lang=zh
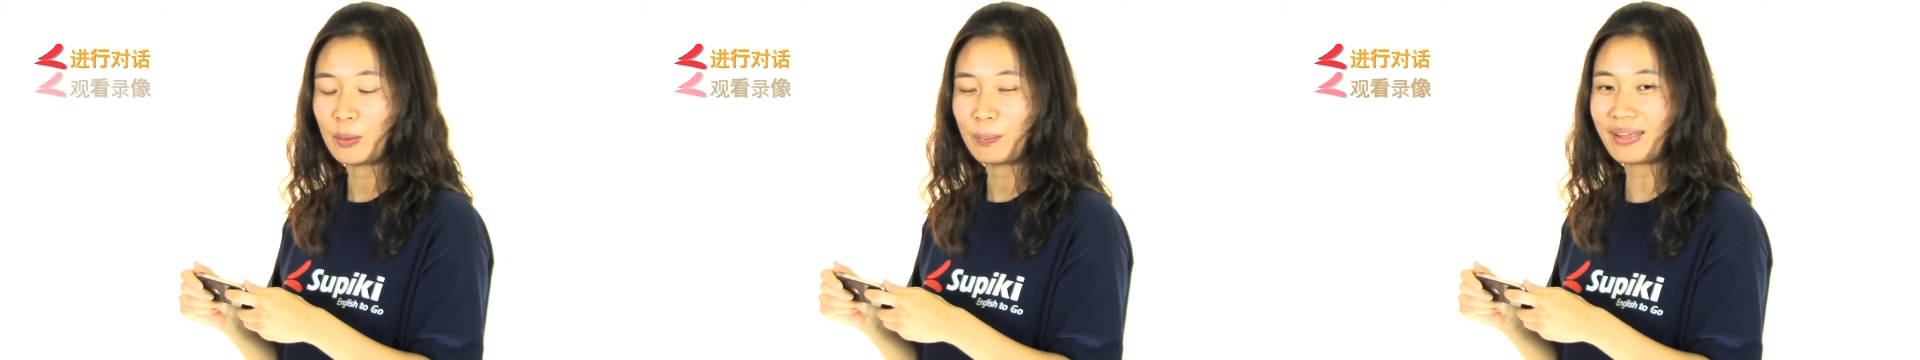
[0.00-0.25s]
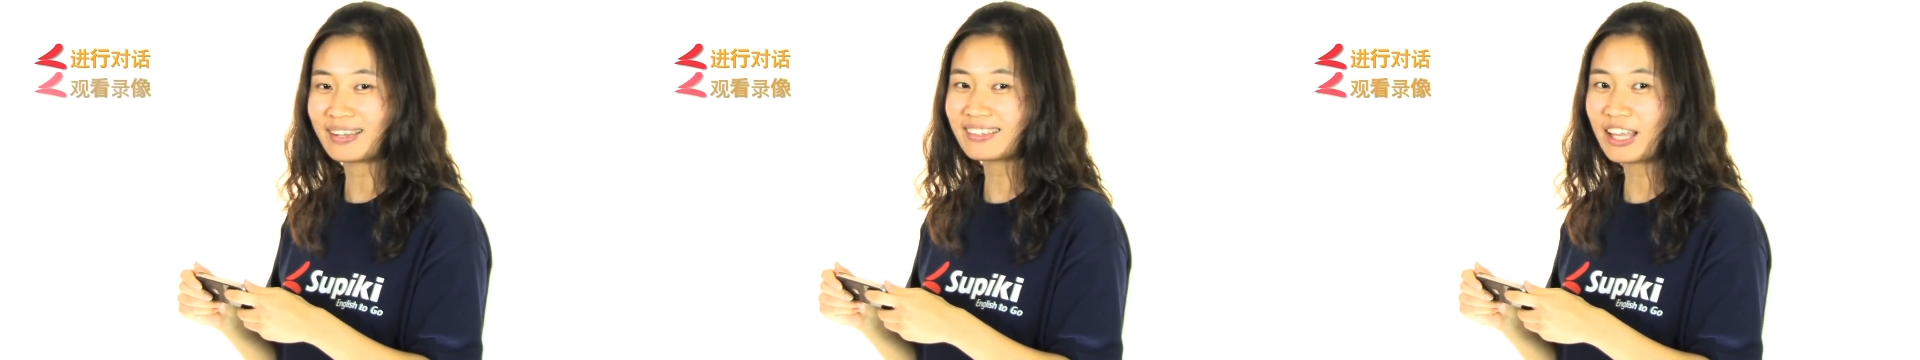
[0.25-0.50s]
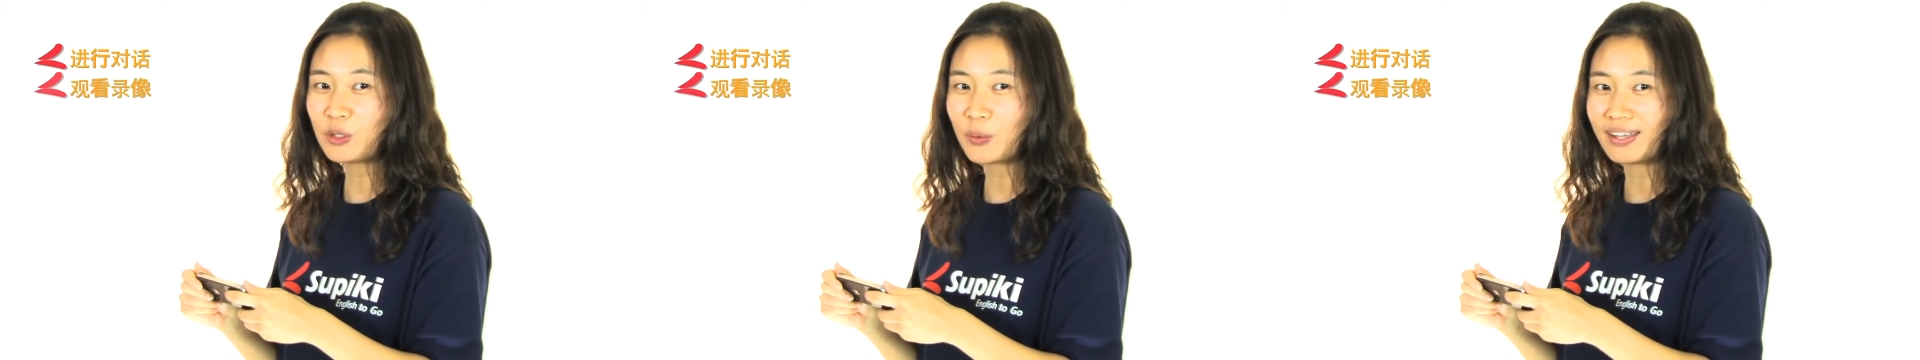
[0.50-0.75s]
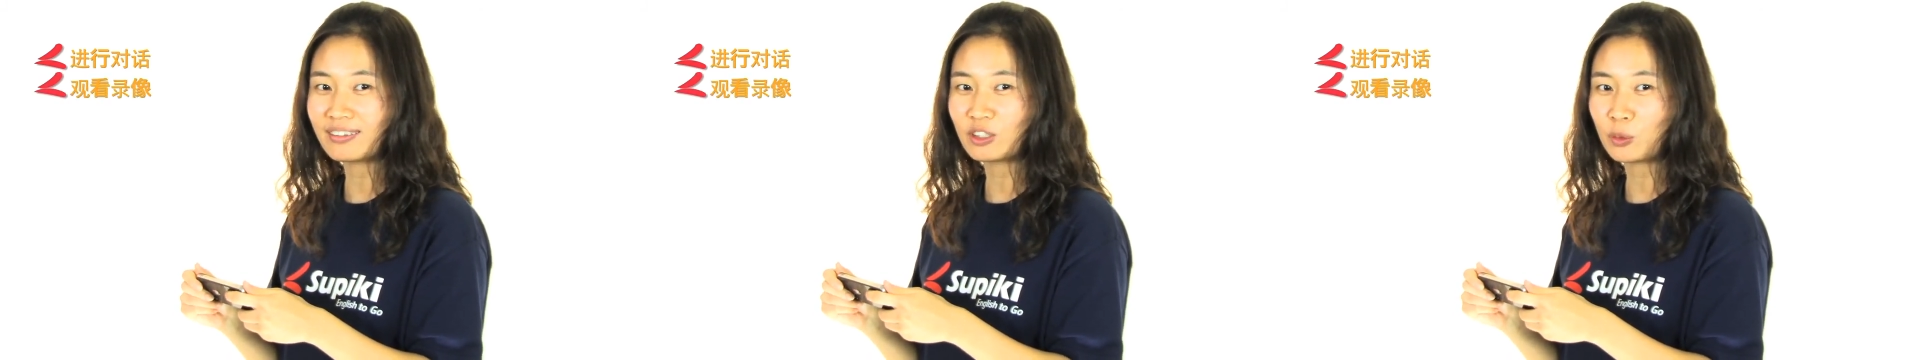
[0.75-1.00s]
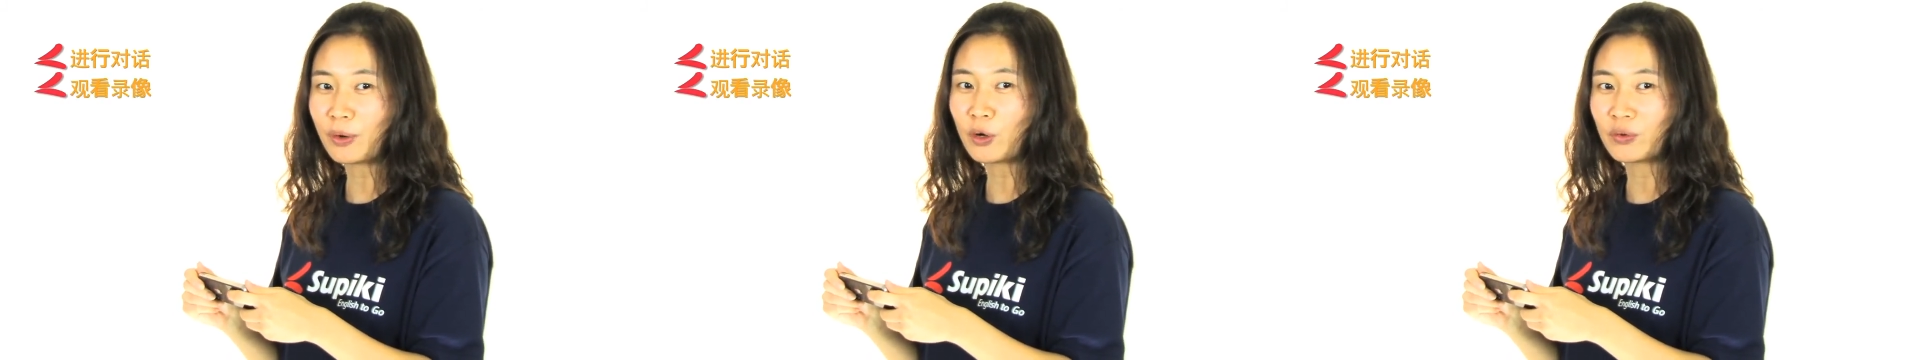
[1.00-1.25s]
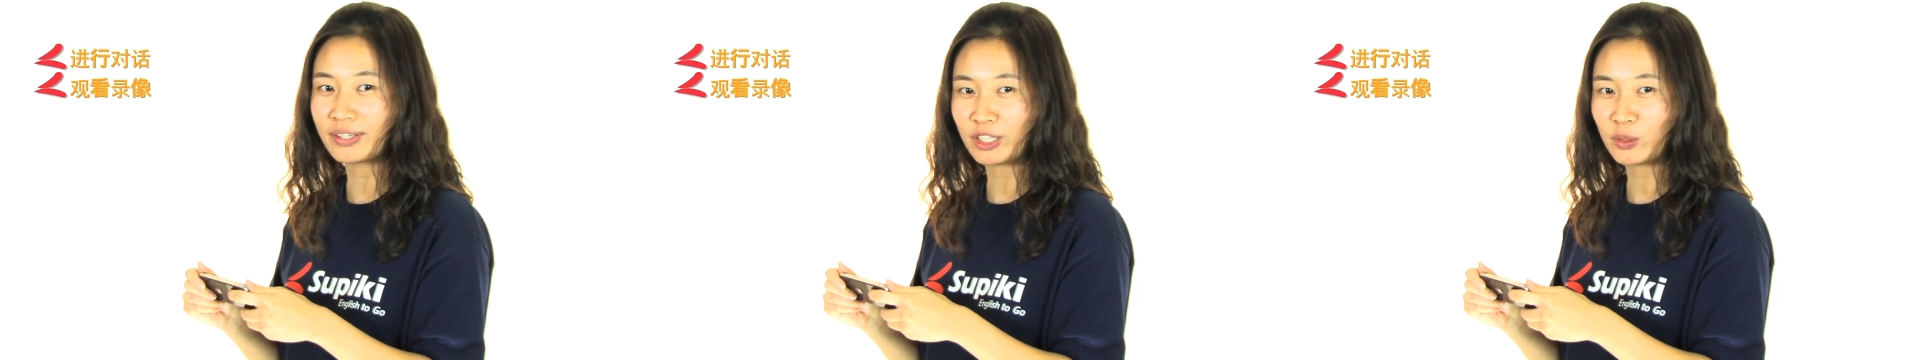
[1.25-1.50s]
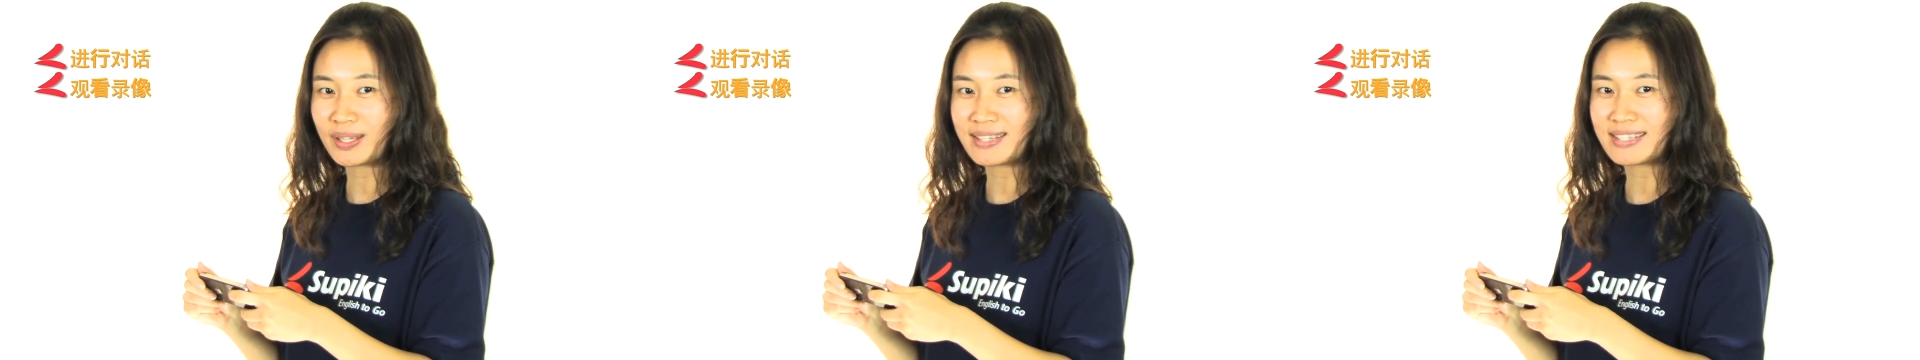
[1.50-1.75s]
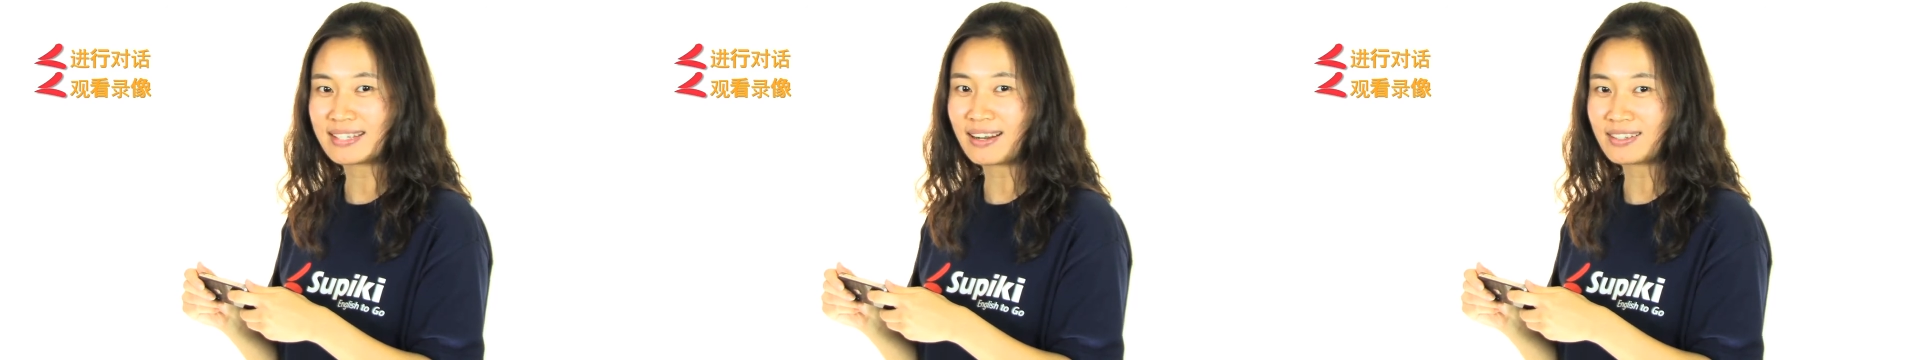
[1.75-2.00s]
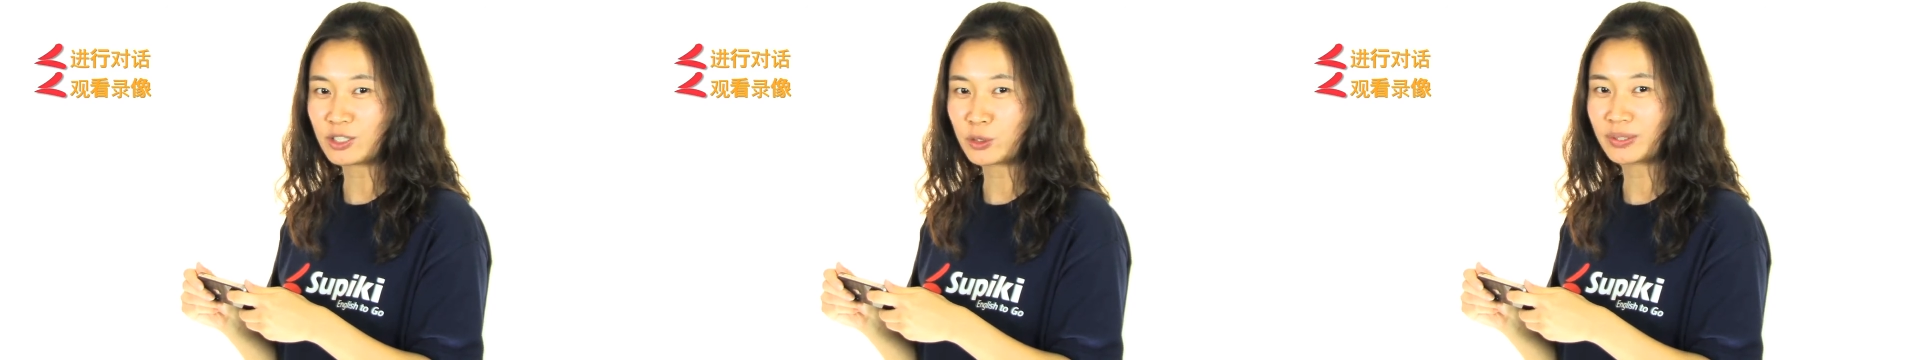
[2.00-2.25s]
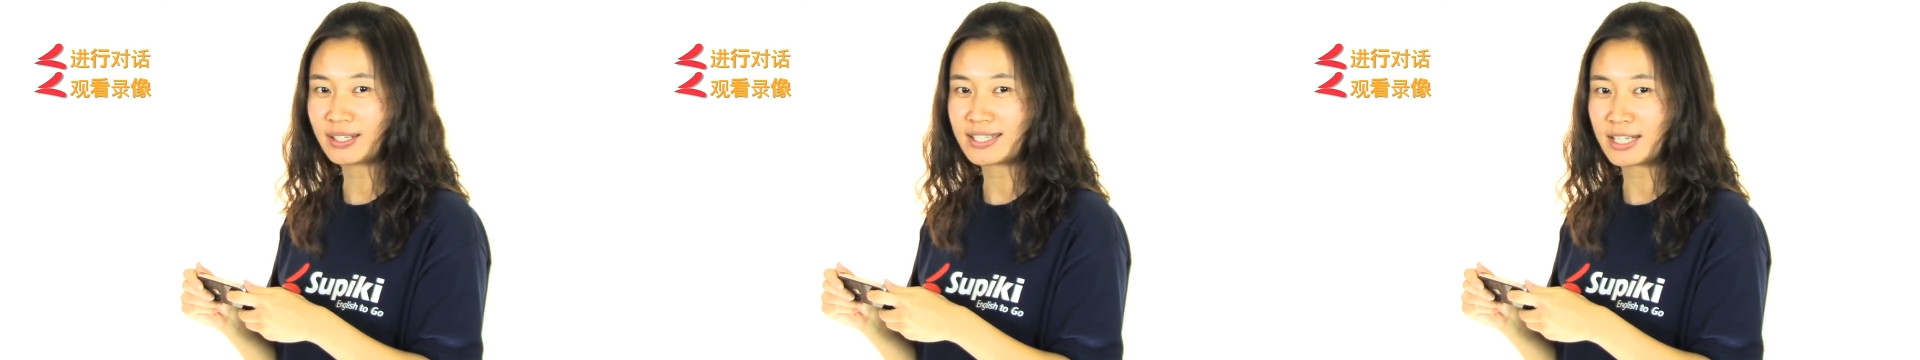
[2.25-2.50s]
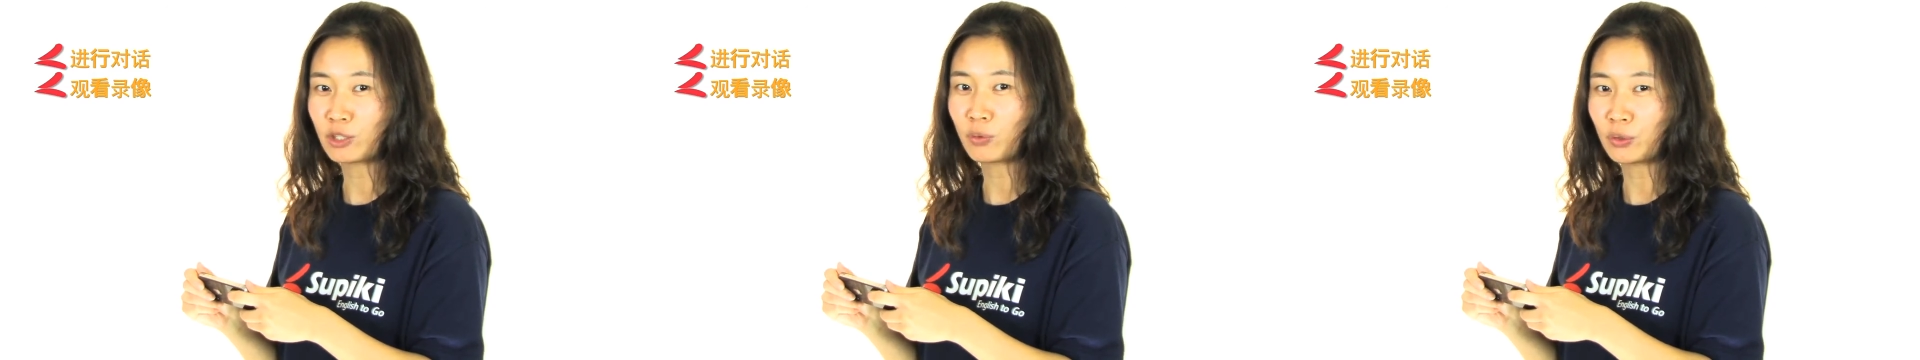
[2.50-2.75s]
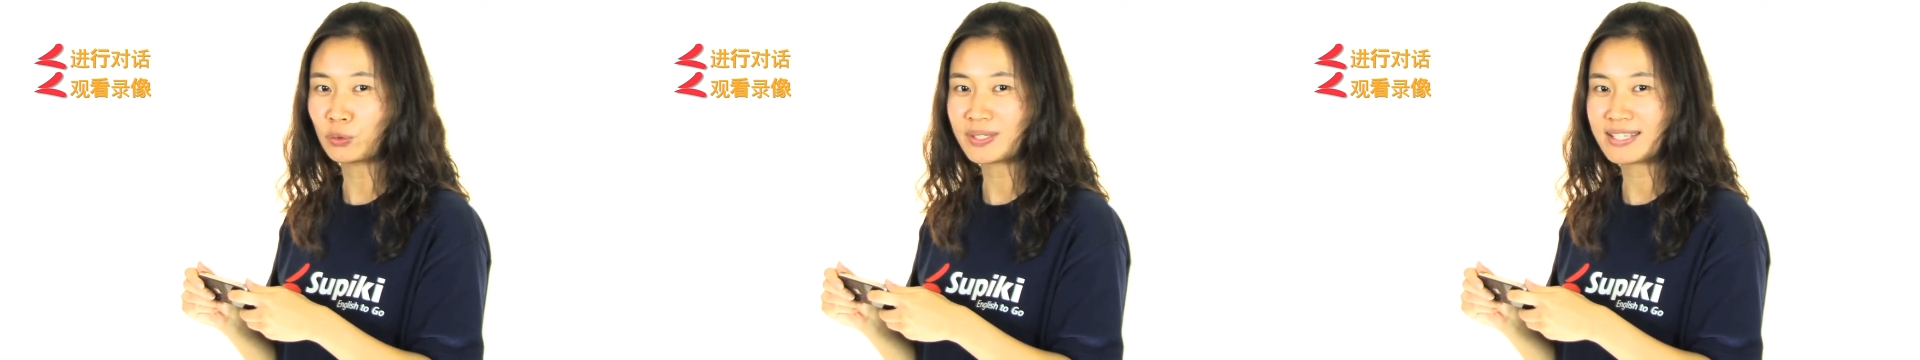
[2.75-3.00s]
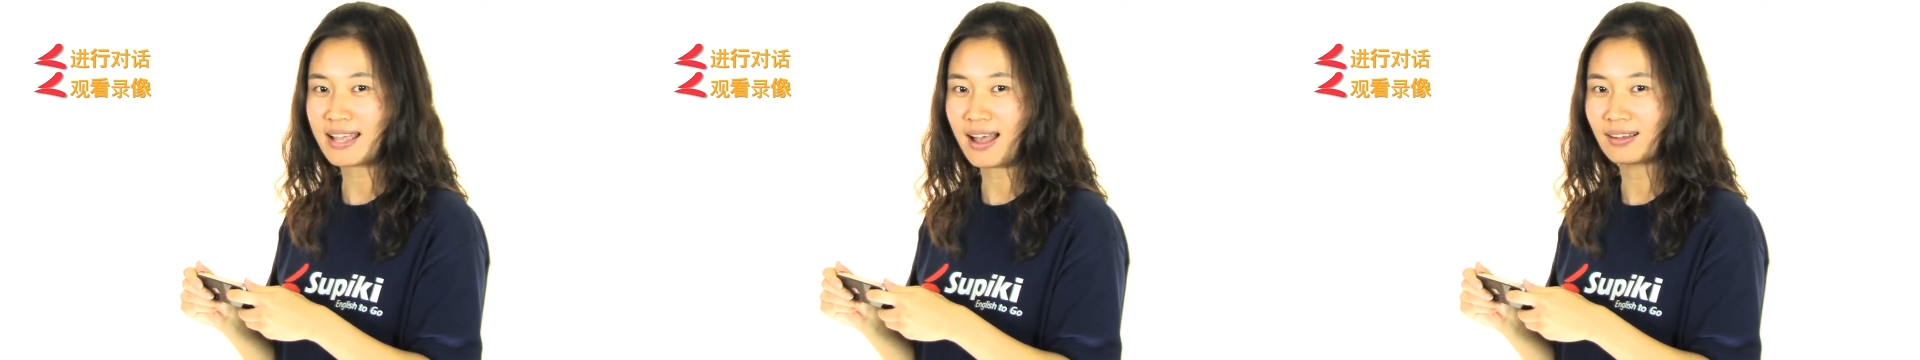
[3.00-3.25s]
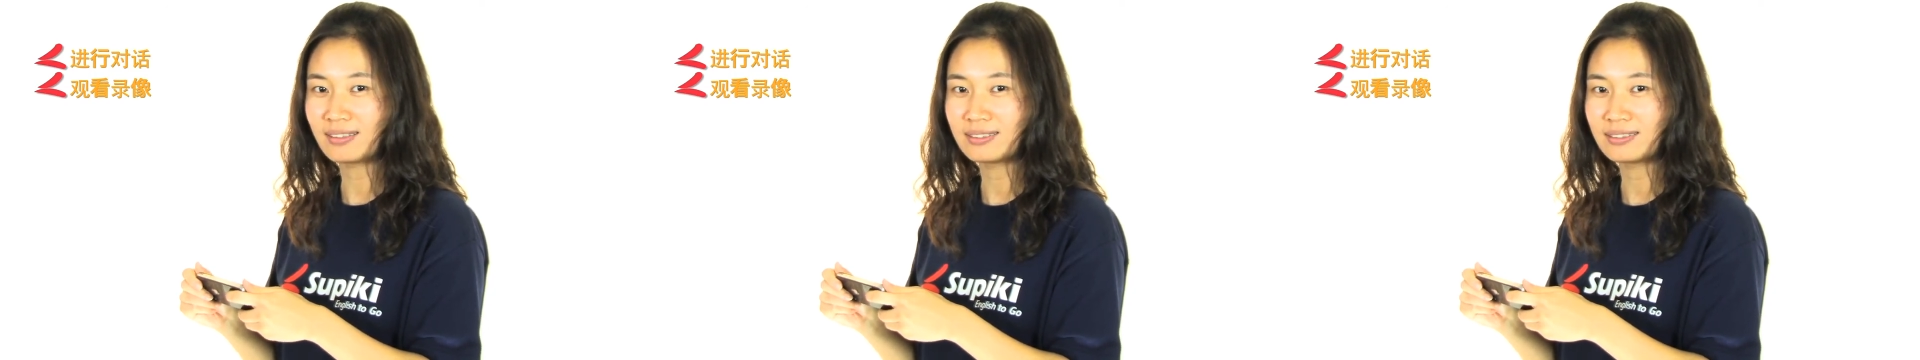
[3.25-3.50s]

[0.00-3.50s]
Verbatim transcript: 每个单元都包括一段《新来者》中的简短录像。